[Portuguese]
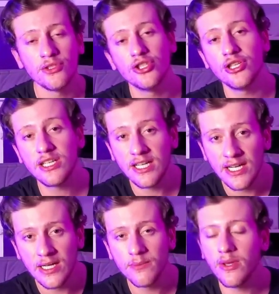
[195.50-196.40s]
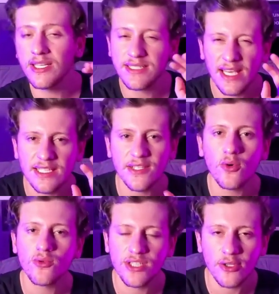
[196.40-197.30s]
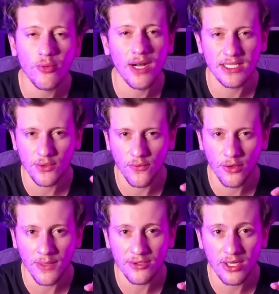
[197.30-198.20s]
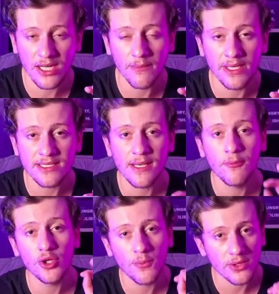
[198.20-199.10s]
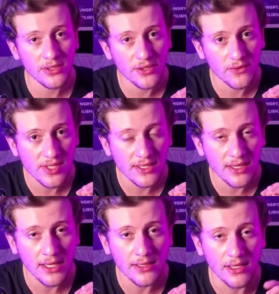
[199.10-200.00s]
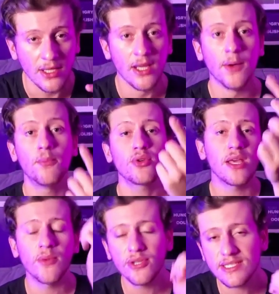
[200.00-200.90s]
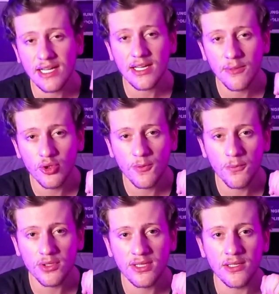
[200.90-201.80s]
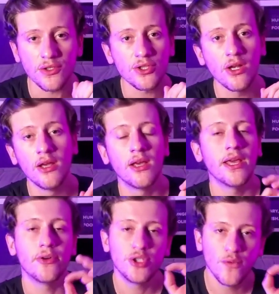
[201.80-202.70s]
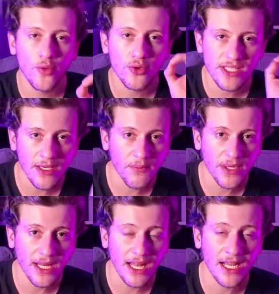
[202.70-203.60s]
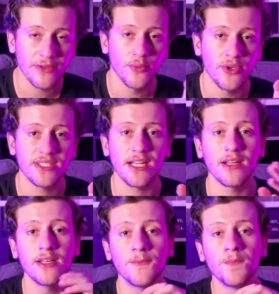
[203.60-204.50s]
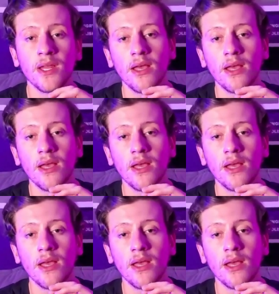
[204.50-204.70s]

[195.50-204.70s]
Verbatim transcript: de câmbio, eles têm esse conceito básico formado na cabeça, é muito importante que você entenda. Por que meu Instagram é muito importante? Eu divulgo sempre lá no meu Instagram